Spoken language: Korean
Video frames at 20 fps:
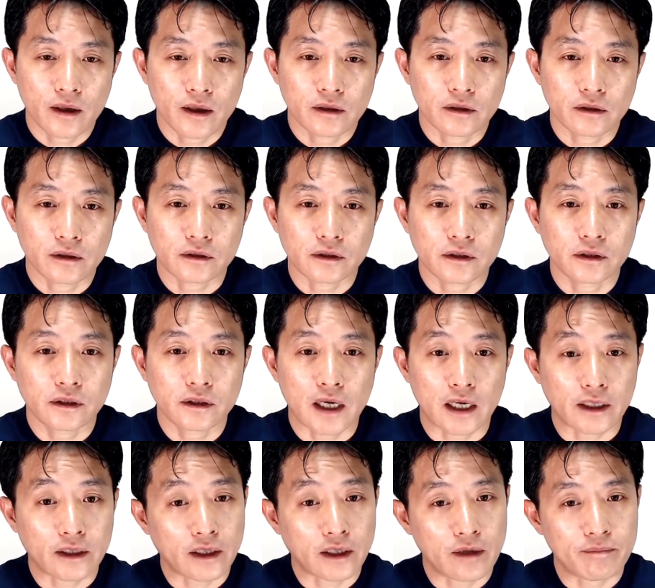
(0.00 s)
어, 그
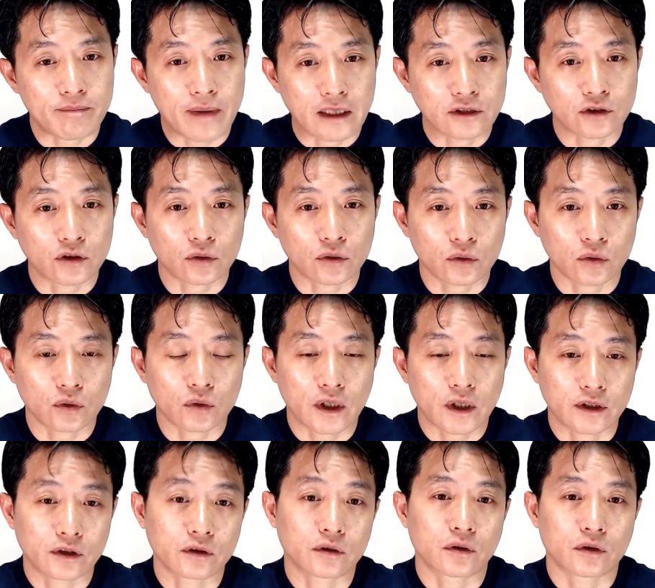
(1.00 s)
가격이 한 반 정도
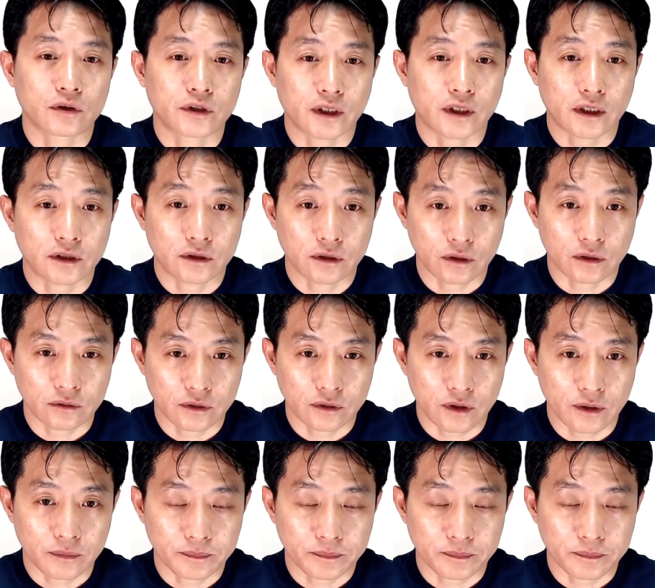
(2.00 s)
하는 걸로 제가 들었고요